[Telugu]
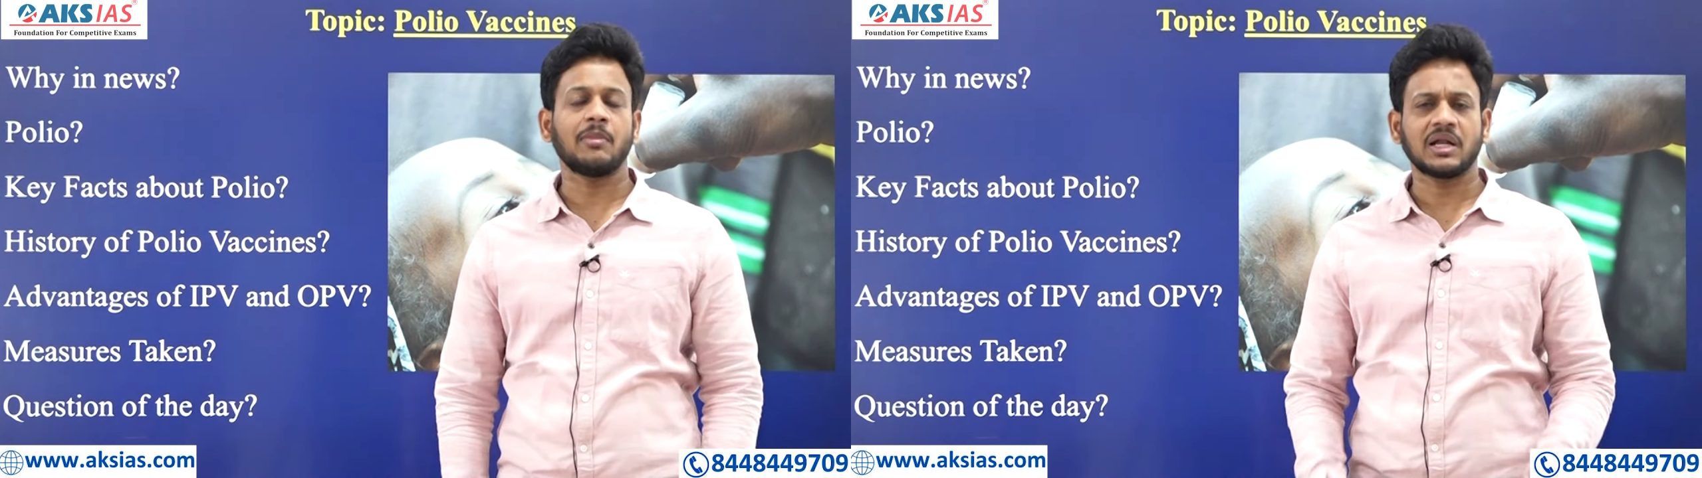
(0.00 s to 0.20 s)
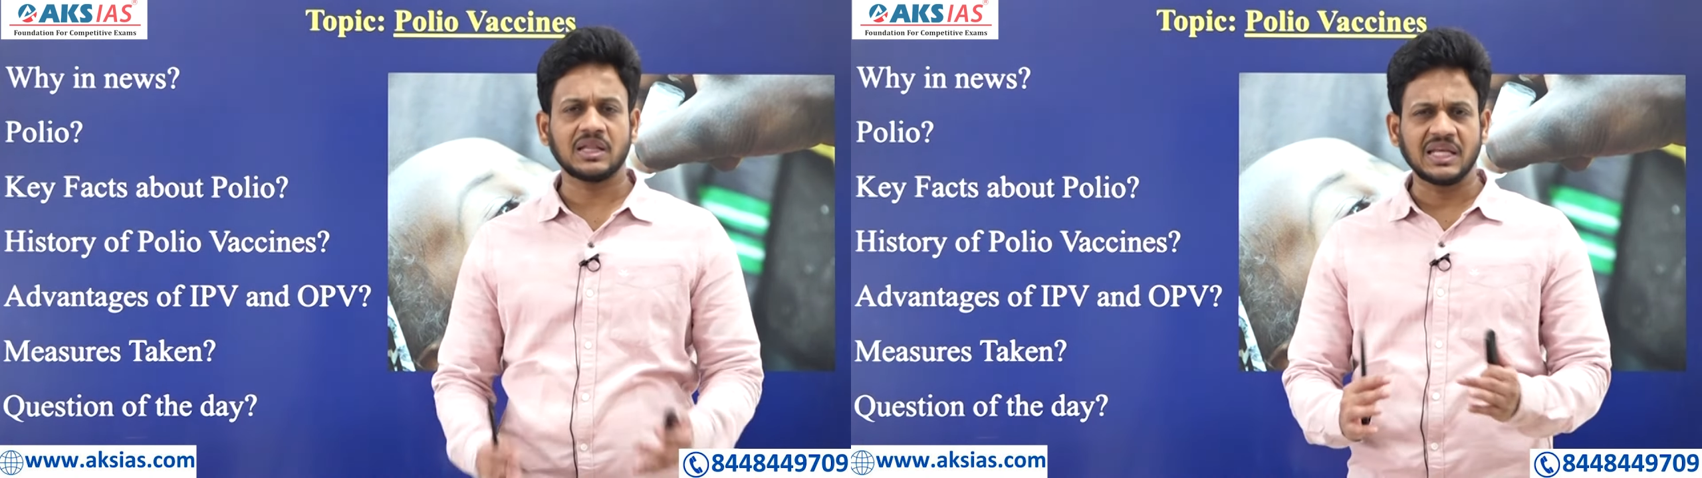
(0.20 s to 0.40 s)

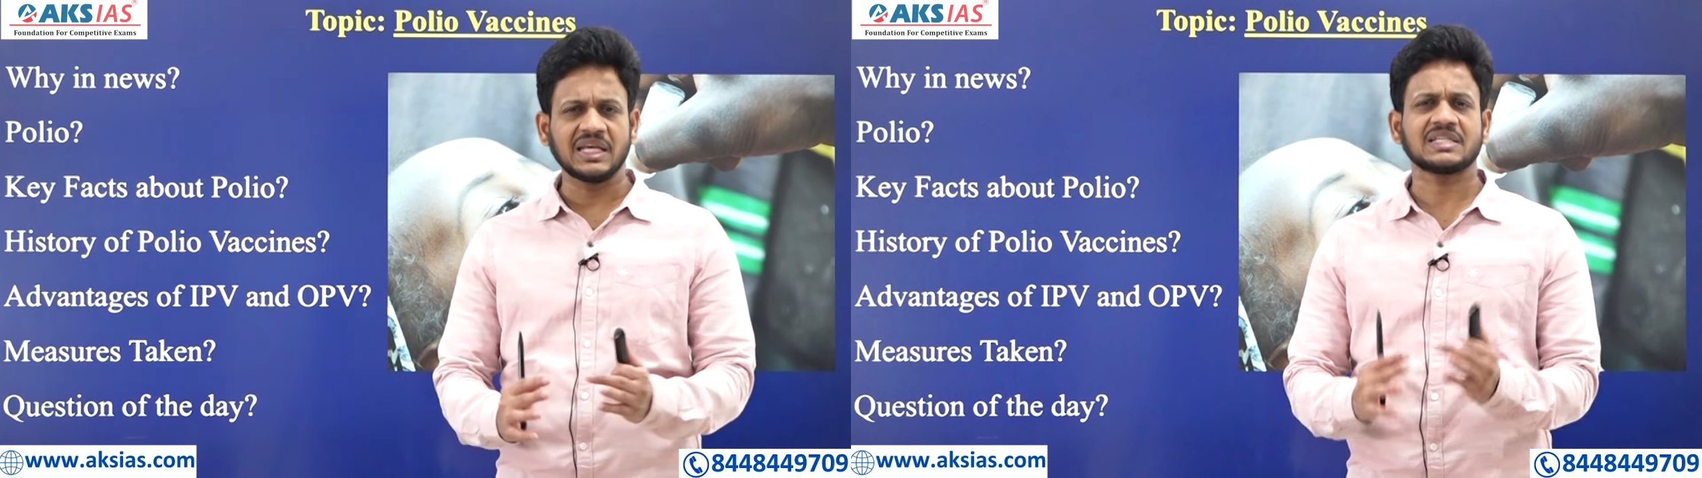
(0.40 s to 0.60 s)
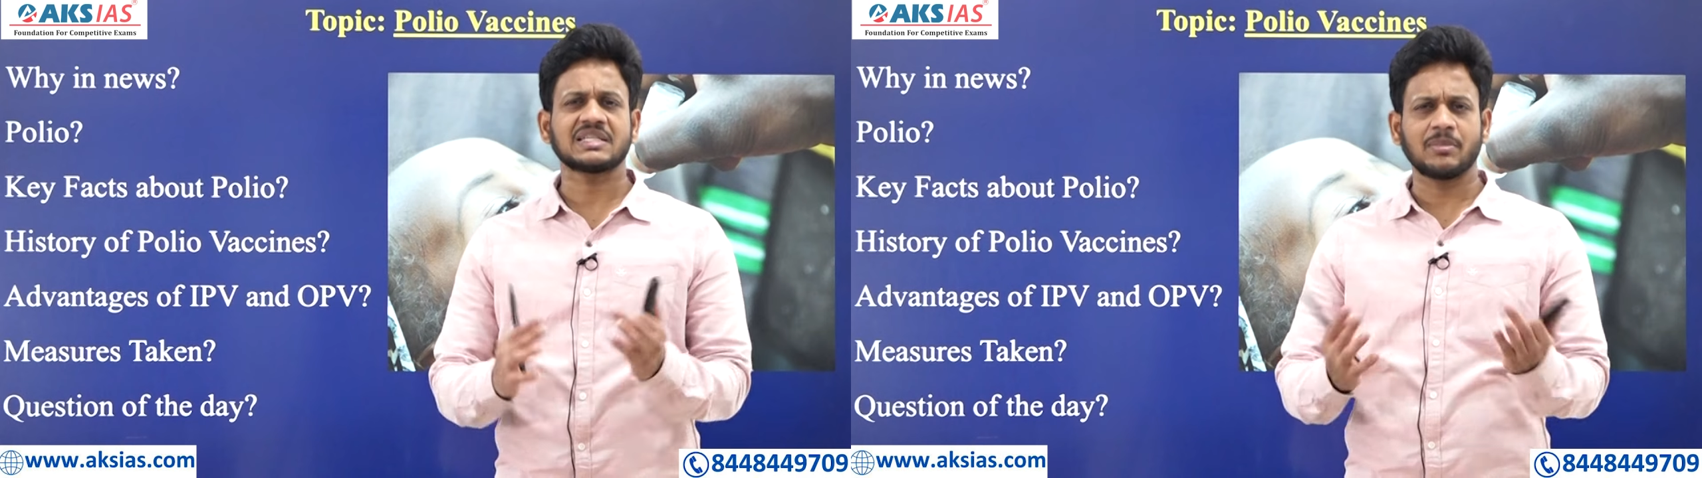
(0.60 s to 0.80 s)
కాబట్టి
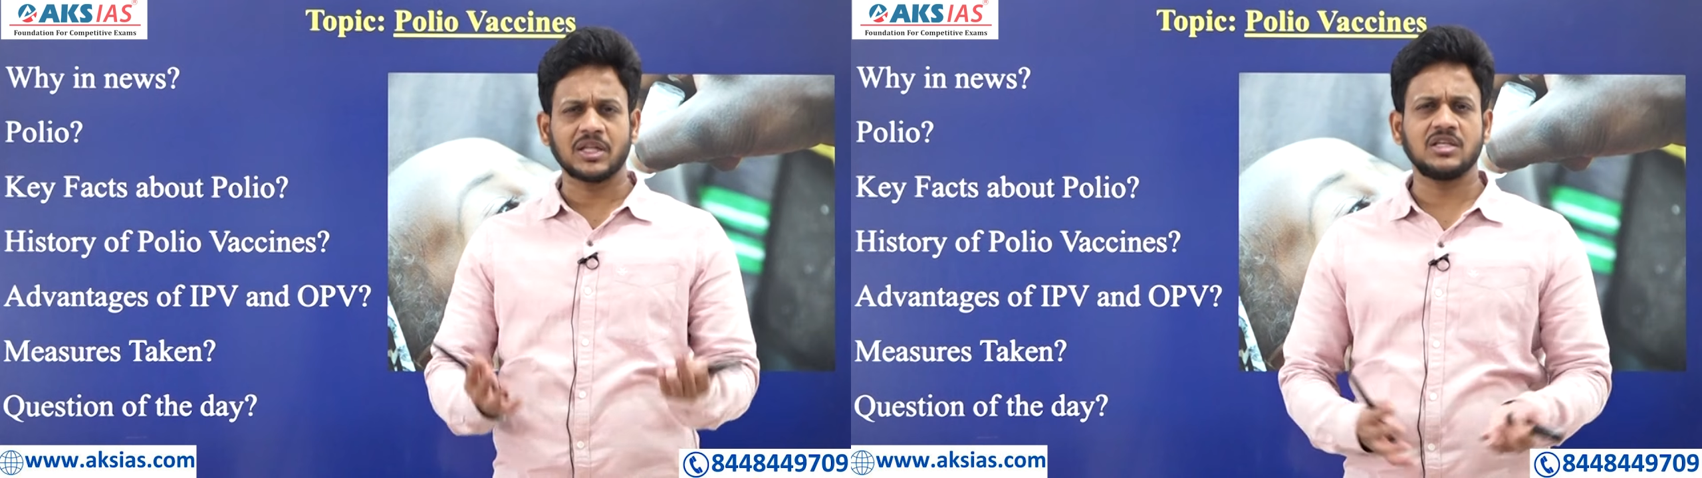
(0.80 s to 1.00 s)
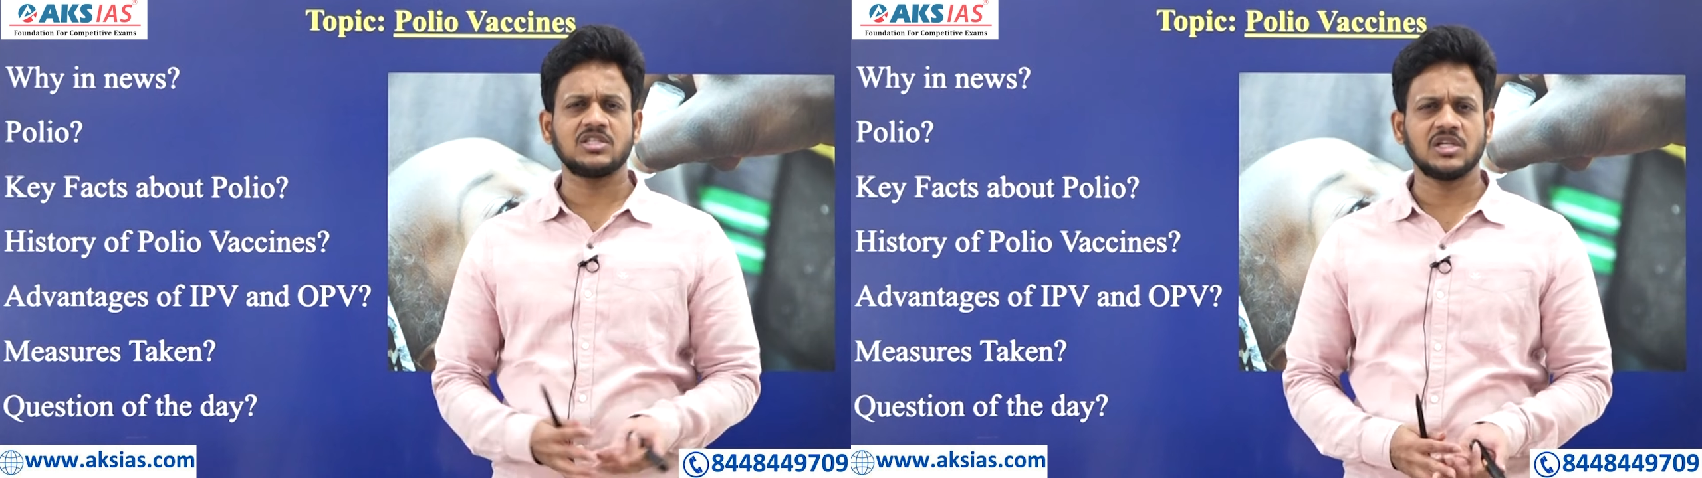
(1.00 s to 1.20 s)
దీనికి
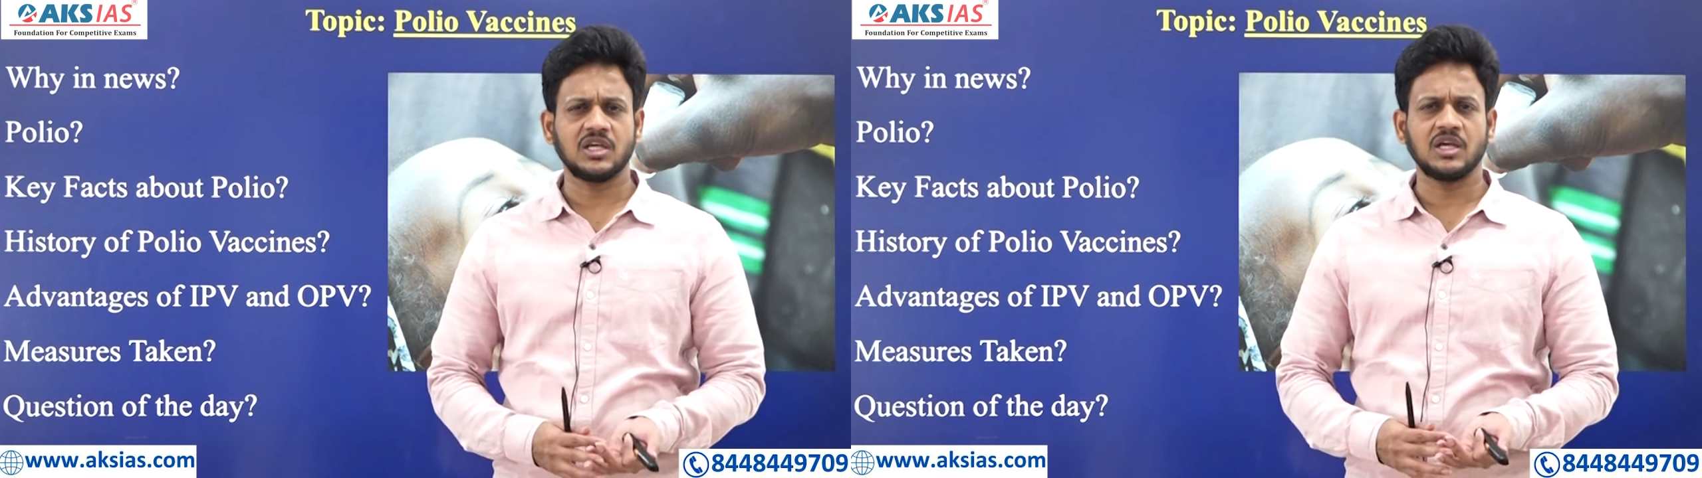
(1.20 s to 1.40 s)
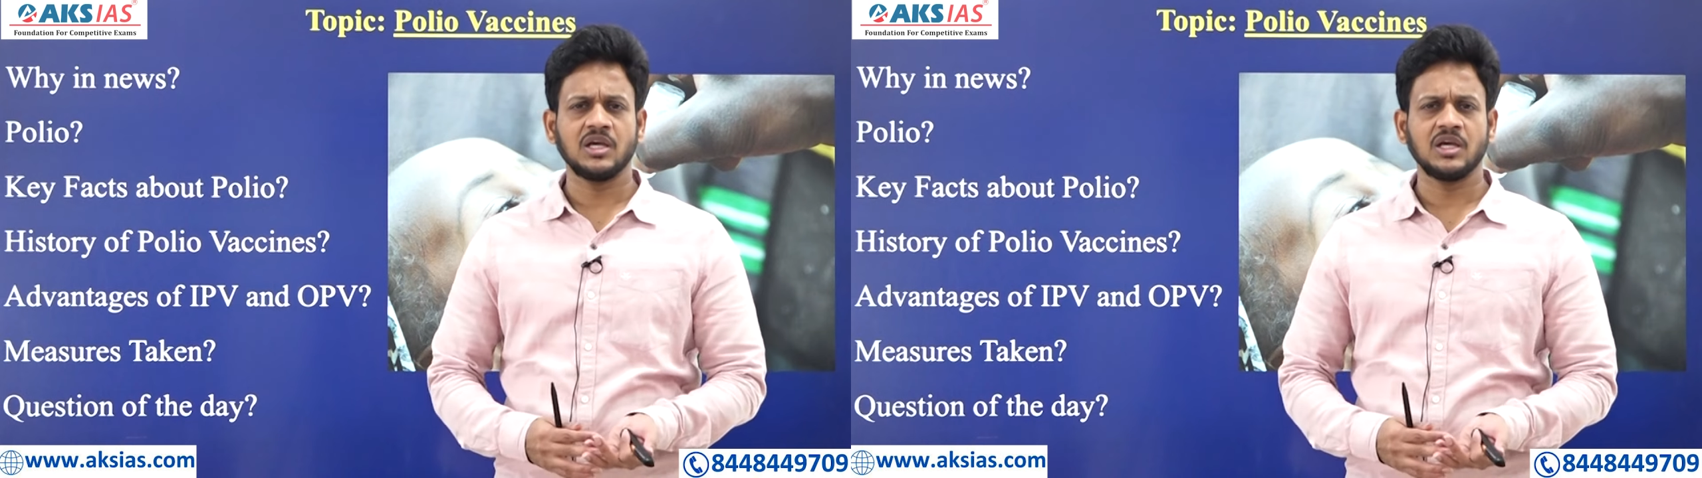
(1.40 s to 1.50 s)
సంబంధించి